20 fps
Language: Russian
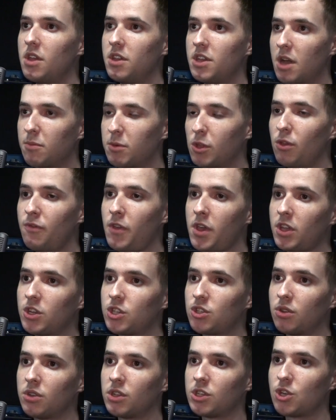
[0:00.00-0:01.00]
Я был уверен,
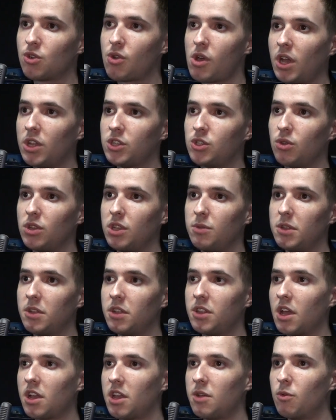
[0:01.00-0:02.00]
что на Шукарасе он
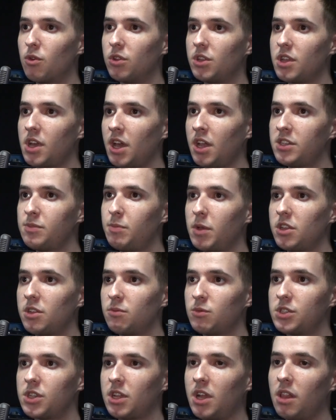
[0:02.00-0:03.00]
именно так и будет играть,
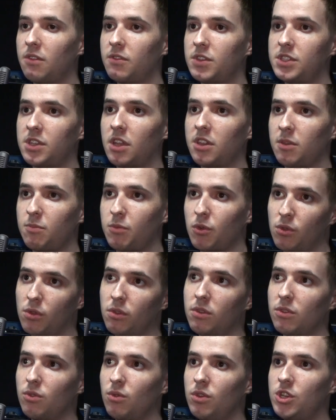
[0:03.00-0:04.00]
поэтому сыграл десятый
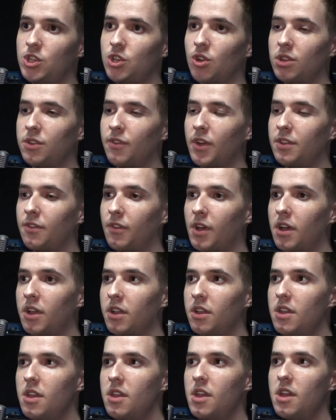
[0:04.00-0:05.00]
пул, ну и счет 2-2.
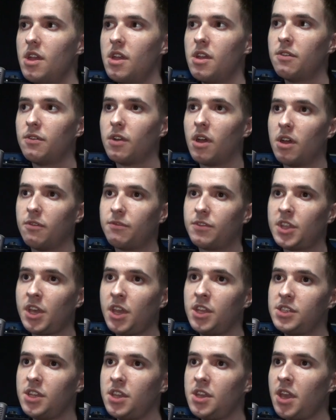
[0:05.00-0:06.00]
В
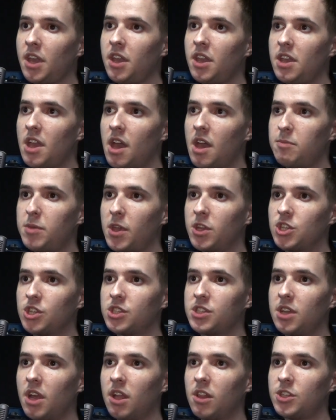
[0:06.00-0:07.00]
третьей игре я опять же
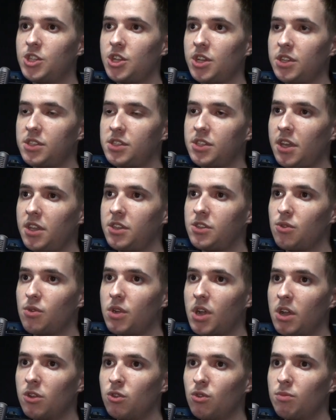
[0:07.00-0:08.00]
сыграл через третью
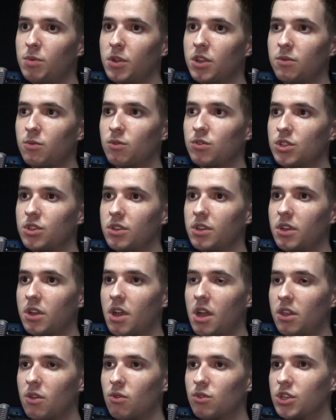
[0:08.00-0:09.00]
хату, потому что,
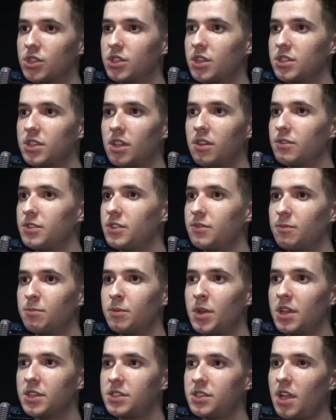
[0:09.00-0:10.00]
как я уже сказал,
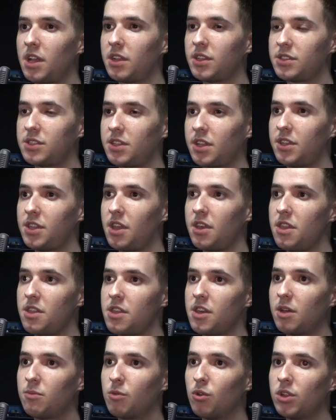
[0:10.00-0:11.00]
моя старая стратегия
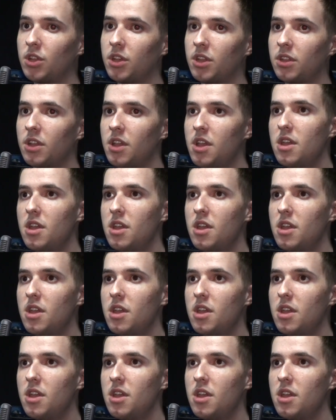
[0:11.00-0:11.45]
не работает.